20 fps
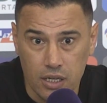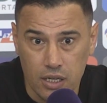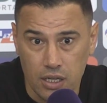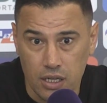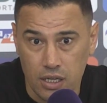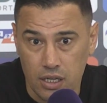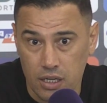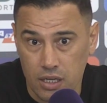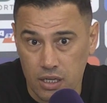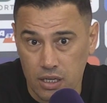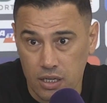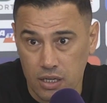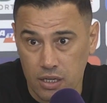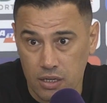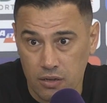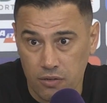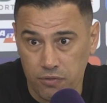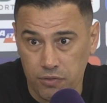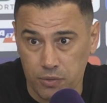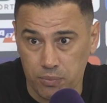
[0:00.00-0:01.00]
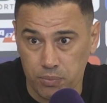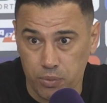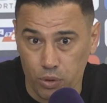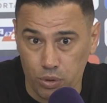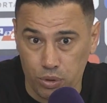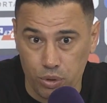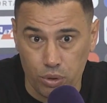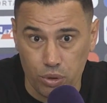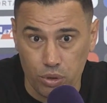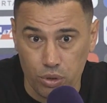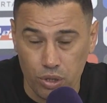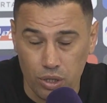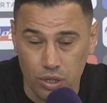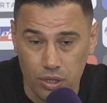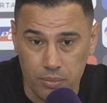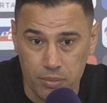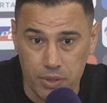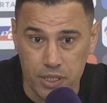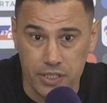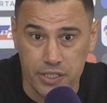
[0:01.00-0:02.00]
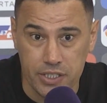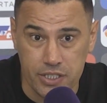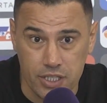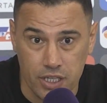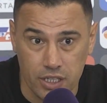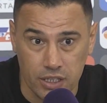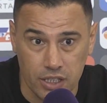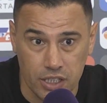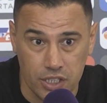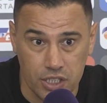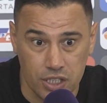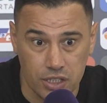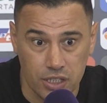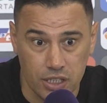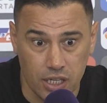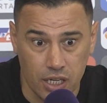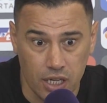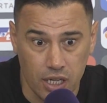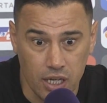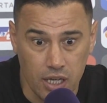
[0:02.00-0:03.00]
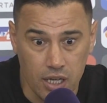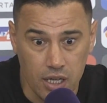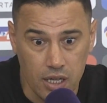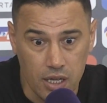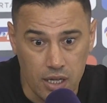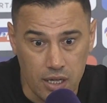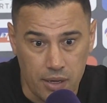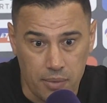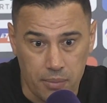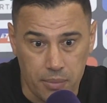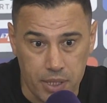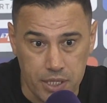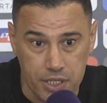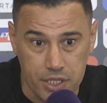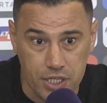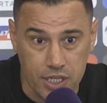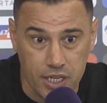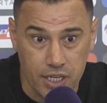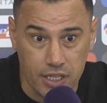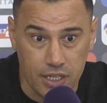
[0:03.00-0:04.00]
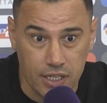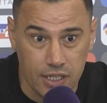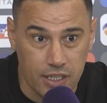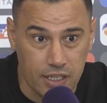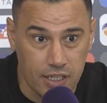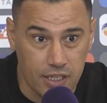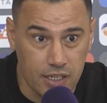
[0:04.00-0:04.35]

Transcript: e, futbol dolu bir iki saat yaşadık. Bence e,